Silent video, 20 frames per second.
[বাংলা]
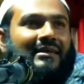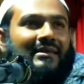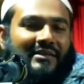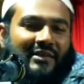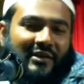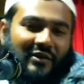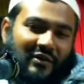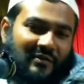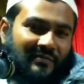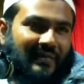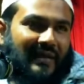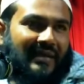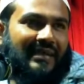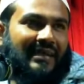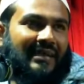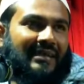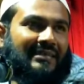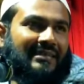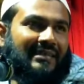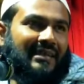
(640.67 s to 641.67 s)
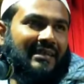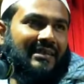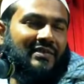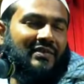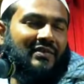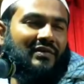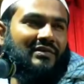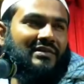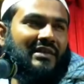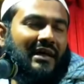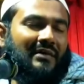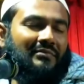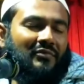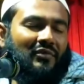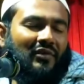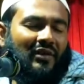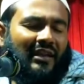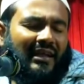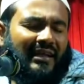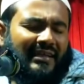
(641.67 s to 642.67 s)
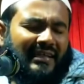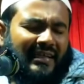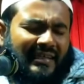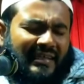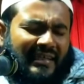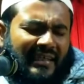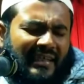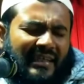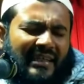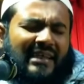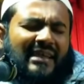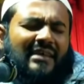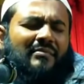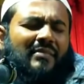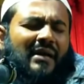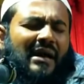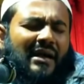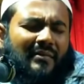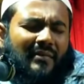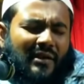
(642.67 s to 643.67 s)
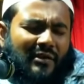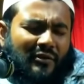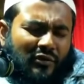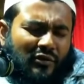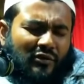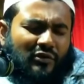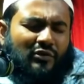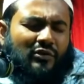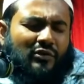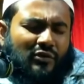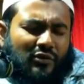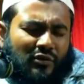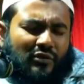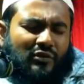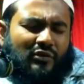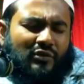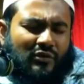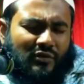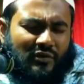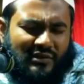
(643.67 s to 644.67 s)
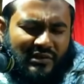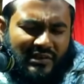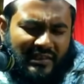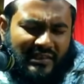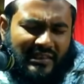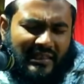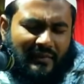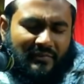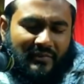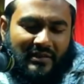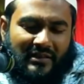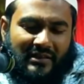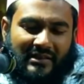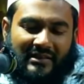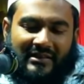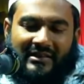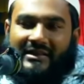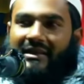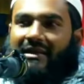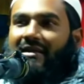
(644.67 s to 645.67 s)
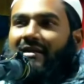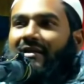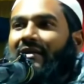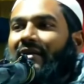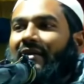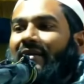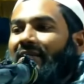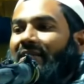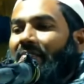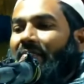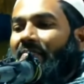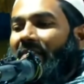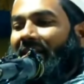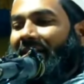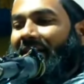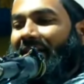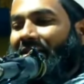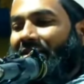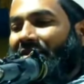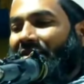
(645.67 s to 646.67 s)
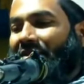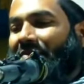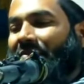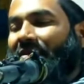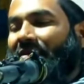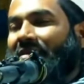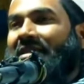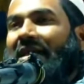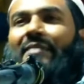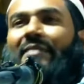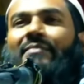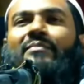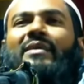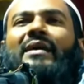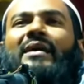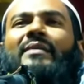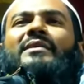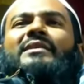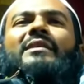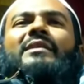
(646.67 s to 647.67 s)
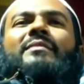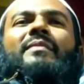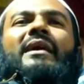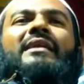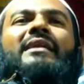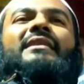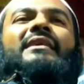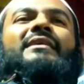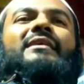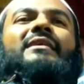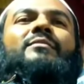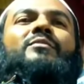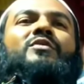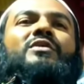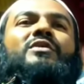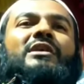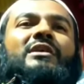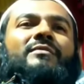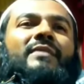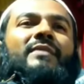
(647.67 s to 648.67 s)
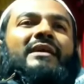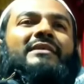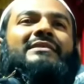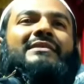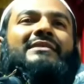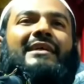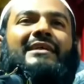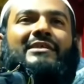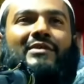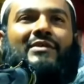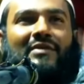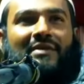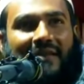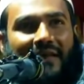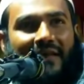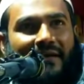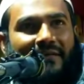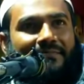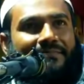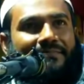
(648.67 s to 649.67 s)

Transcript: তা ওর বেটাকে জিজ্ঞেস করছে আবদুল্লাহ এটা কি রে বারবার ঘুর ঘুর ঘুর ঘুর করছে সামনে দিক দিয়ে তা বেটা তখন বলছে আব্বা আমাদের বাড়িতে একটা মুরগির বাচ্চা আছে ওইটা